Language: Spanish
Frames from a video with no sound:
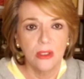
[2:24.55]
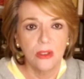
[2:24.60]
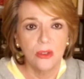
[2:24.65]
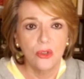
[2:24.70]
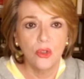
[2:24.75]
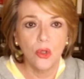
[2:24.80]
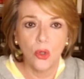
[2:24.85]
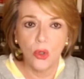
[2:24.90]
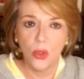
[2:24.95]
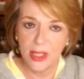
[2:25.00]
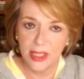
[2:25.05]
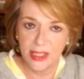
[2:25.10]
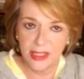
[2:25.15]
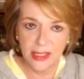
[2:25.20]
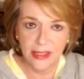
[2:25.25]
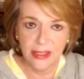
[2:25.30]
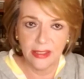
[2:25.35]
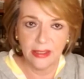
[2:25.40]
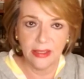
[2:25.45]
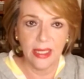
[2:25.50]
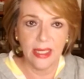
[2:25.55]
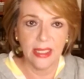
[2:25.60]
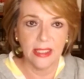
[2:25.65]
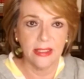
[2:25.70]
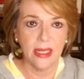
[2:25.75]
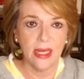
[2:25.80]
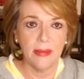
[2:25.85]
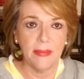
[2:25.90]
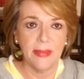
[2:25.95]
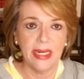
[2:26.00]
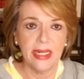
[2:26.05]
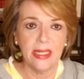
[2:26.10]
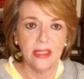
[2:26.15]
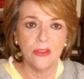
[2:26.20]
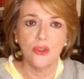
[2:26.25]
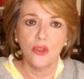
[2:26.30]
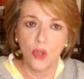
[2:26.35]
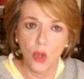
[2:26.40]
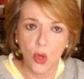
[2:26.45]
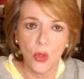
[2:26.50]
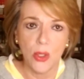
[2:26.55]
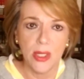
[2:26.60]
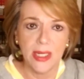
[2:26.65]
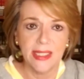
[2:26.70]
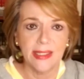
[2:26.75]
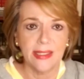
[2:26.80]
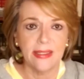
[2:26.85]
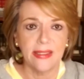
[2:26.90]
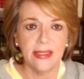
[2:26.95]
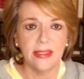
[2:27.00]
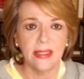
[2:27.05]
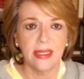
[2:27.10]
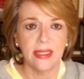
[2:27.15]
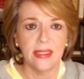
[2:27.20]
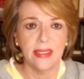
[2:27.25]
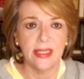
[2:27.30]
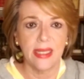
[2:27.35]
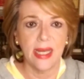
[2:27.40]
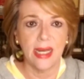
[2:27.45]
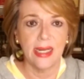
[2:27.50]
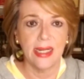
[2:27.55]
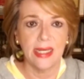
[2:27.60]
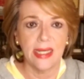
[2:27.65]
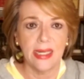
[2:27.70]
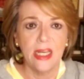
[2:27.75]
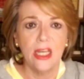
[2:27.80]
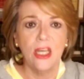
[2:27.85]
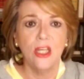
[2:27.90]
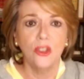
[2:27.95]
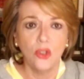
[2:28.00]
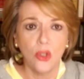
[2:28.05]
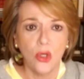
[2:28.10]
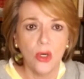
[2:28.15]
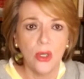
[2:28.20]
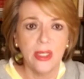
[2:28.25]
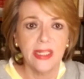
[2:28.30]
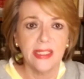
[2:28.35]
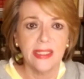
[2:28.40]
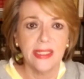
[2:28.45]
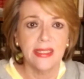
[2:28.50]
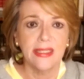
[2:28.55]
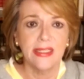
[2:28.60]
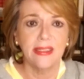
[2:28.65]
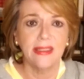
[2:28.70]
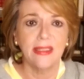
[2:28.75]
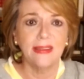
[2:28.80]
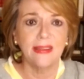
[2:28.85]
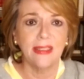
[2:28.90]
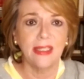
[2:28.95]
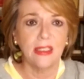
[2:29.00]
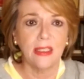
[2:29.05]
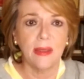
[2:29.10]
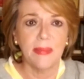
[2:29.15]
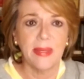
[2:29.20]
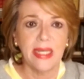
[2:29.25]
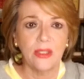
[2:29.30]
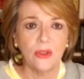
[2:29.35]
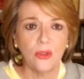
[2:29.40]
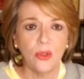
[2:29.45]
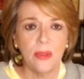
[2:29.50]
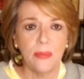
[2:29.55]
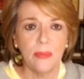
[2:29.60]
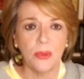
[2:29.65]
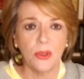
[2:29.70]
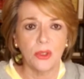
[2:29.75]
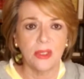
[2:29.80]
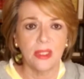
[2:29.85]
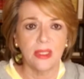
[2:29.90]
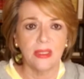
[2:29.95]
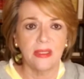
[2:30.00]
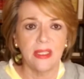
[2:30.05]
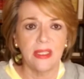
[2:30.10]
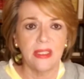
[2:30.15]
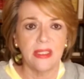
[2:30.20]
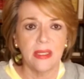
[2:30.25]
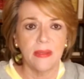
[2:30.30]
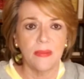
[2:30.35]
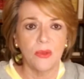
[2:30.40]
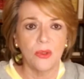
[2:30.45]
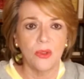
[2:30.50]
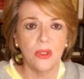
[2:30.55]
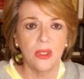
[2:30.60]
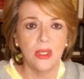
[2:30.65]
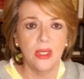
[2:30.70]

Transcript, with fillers: Todos necesitan exámenes, todos necesitan sangre, todos necesitan tratamientos importantísimos.